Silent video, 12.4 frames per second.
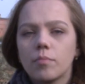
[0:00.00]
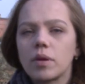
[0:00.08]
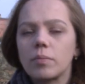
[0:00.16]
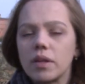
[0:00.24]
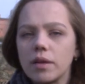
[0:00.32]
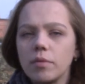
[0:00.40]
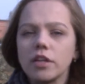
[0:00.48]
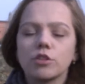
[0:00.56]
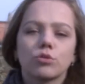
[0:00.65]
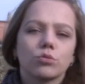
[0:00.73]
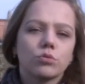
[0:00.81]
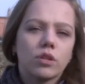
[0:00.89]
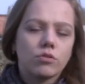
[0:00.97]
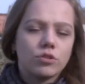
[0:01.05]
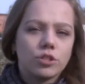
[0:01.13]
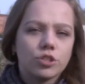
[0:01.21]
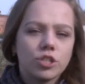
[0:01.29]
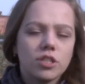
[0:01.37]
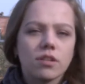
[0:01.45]
Проблема, которую
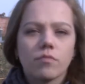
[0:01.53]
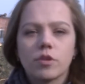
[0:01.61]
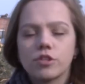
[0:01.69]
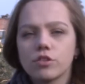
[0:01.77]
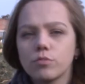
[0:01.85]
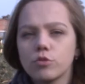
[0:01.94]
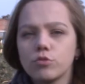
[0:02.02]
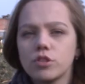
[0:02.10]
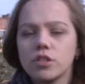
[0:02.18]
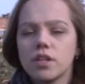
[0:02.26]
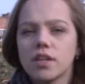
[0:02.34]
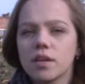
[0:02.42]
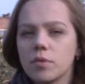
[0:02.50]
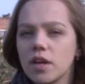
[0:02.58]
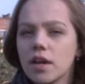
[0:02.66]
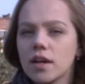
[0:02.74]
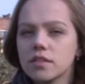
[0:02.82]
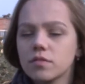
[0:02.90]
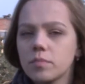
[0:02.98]
удалось решить совместными усилиями.
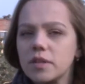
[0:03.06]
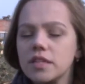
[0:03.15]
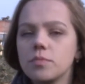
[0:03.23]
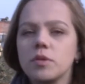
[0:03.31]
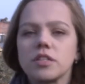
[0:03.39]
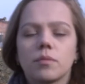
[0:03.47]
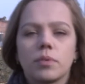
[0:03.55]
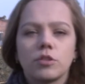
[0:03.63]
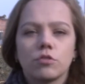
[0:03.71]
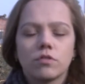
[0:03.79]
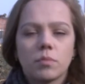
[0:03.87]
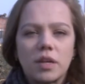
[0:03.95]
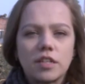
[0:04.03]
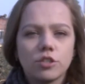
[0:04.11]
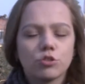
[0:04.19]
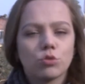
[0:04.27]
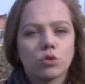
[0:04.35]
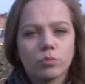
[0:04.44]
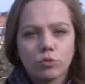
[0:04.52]
Освободить место под новую
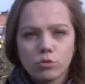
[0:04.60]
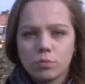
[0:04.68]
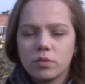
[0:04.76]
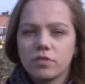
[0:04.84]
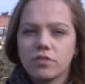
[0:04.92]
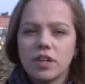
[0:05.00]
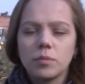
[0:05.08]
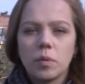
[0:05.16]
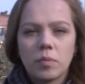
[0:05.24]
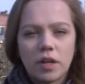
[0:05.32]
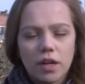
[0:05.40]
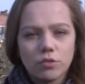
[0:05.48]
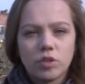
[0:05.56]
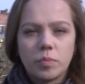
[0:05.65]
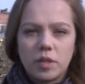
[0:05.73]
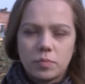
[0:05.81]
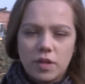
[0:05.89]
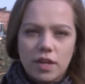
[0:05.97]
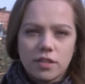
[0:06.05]
манеж конному клубу «Виват» помогают их
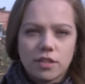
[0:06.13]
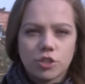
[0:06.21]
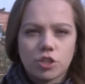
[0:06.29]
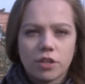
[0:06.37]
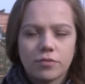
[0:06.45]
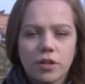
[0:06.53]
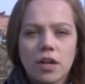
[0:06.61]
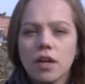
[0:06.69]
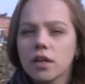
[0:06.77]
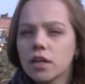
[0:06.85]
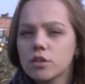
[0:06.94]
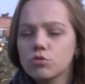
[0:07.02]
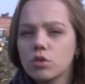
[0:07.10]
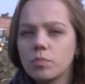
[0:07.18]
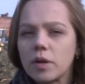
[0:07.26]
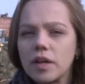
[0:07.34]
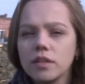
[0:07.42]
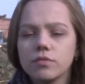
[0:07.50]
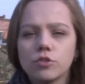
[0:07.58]
предприятия-шефы. Городской
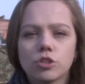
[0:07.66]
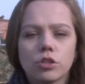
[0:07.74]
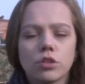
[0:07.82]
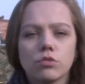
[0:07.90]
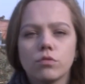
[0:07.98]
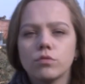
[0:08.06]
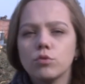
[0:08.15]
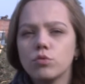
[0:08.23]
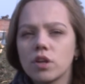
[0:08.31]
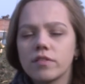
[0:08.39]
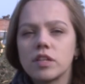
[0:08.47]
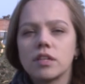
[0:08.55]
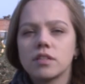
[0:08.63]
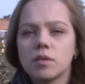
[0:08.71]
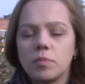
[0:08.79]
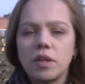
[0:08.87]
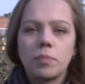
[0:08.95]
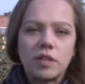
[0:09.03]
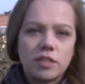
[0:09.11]
проект вышел на новый уровень и
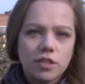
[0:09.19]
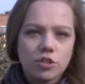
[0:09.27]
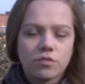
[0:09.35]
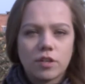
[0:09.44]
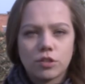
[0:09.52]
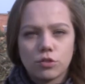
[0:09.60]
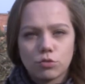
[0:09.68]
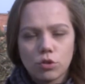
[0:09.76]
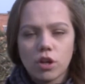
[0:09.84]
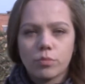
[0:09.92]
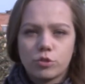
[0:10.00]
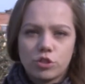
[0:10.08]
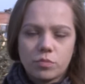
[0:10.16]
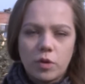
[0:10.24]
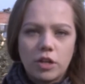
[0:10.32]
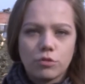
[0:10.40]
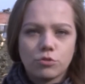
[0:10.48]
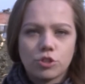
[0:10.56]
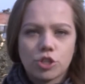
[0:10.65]
теперь поддерживает не только
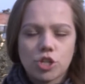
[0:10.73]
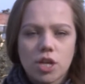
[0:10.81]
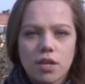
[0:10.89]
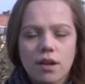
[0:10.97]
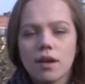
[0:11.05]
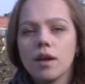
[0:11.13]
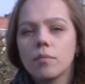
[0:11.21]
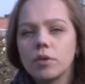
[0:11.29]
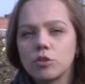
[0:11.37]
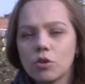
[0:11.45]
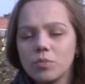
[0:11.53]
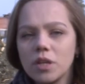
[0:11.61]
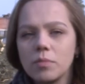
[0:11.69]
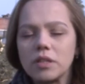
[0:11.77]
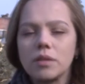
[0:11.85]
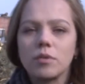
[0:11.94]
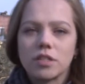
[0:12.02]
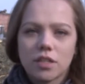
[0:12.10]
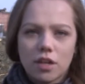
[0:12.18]
муниципальные учреждения. Подробнее об
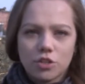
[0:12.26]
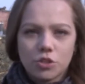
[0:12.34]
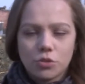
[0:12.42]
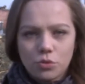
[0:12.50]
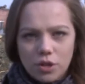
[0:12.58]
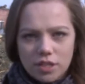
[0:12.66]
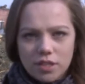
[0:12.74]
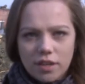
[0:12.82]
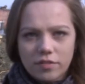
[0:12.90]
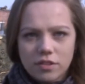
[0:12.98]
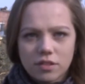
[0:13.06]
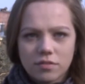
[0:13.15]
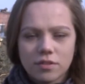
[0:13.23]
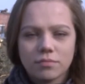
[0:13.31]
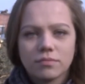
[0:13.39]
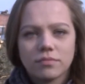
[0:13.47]
этом расскажет Юлия Савинцева.